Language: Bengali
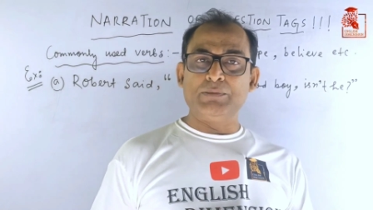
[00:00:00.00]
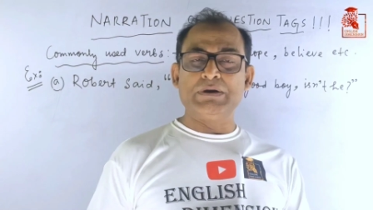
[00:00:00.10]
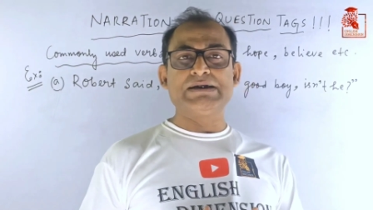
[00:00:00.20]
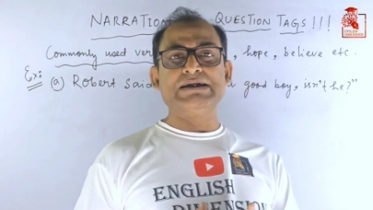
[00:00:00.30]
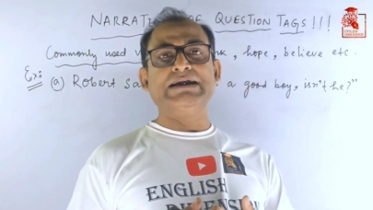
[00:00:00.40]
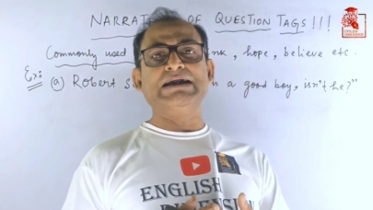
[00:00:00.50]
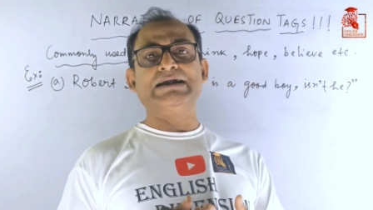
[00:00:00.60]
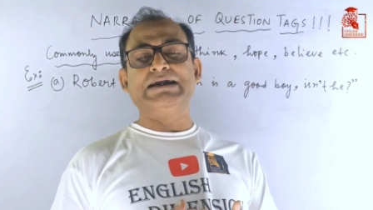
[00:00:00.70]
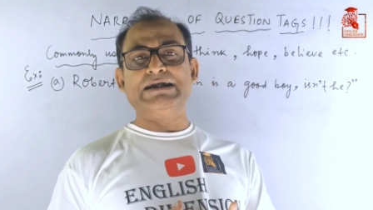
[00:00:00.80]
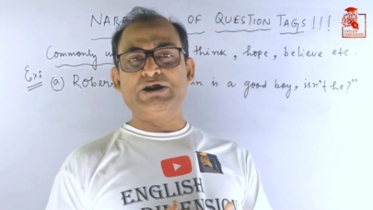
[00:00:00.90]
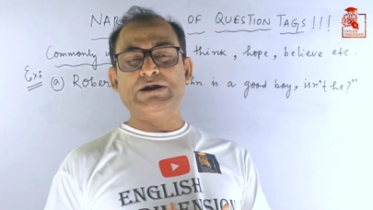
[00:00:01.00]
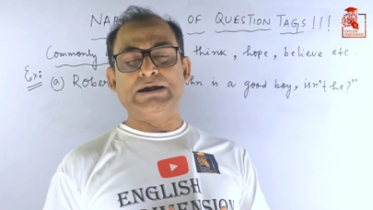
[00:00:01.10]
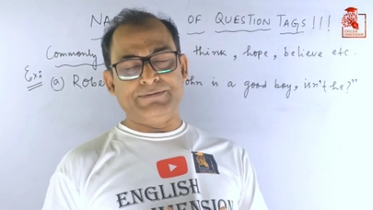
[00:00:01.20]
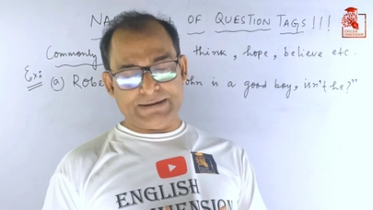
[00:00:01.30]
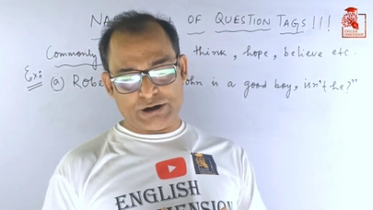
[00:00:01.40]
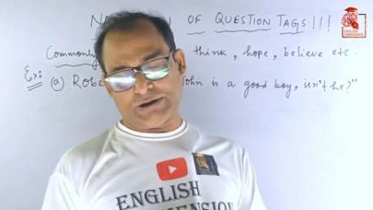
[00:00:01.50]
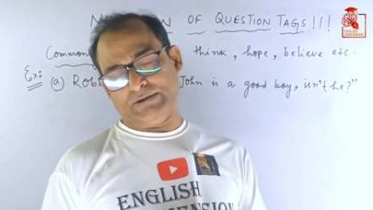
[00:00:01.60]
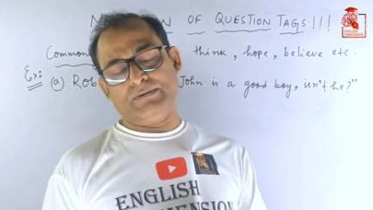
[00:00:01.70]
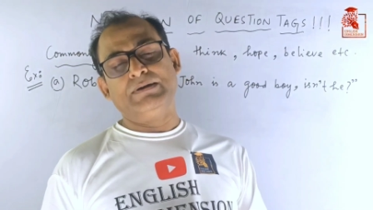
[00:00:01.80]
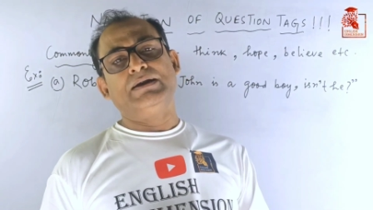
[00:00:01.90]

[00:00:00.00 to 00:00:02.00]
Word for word: ইউনিভার্সিটির টিচিং ডিভিশন